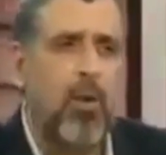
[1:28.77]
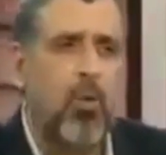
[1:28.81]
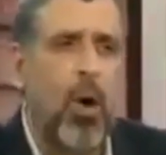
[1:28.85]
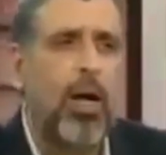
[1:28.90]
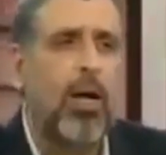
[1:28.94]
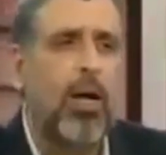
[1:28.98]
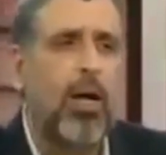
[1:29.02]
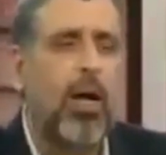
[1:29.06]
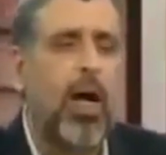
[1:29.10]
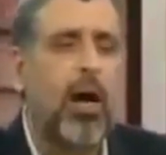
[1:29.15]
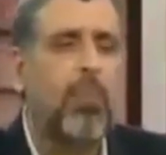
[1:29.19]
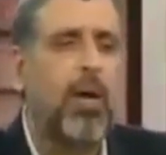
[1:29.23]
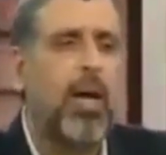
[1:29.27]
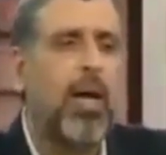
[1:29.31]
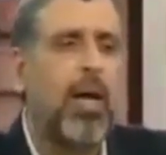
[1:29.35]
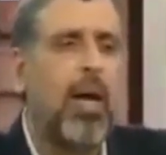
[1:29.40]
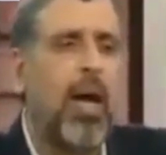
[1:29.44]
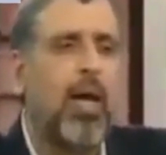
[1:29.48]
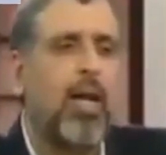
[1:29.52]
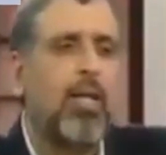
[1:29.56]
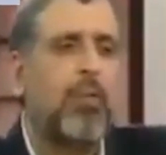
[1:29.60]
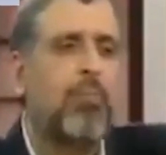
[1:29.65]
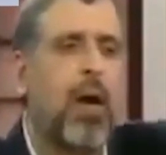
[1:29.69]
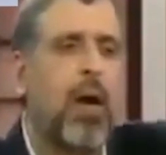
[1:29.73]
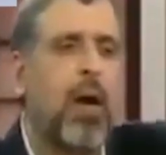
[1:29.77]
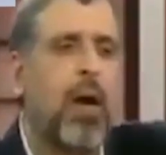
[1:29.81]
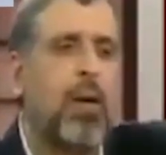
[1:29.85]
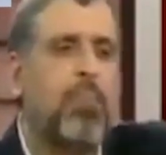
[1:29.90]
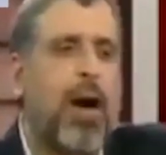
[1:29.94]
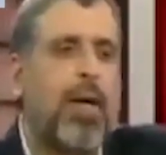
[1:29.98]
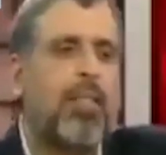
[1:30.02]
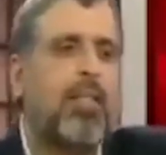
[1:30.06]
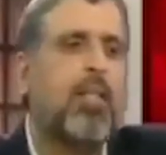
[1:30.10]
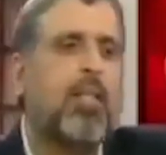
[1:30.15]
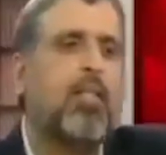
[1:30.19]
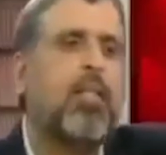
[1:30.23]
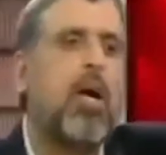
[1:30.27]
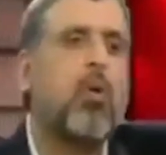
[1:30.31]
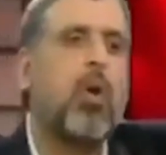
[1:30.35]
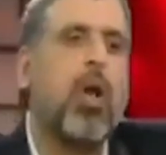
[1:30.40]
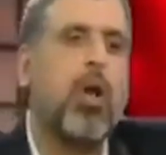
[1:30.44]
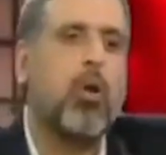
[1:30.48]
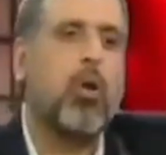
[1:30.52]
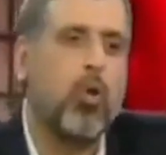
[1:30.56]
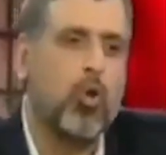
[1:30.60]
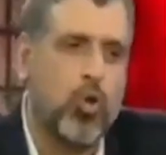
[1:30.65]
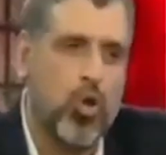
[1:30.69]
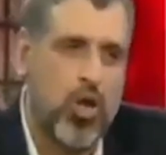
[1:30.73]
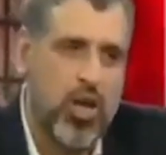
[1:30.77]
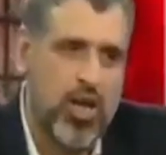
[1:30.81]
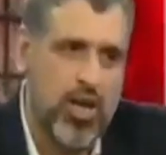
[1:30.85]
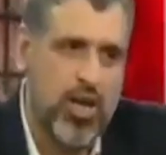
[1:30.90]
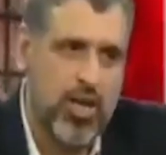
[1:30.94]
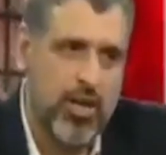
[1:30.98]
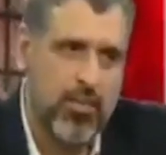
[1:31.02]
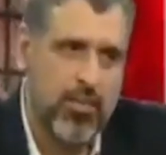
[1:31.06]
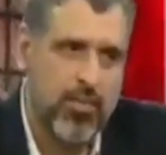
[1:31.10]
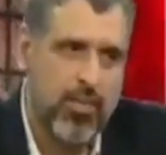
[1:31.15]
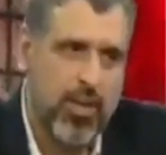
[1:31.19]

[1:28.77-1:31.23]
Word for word: وإلى مرحلة ما بعد الدولة القطرية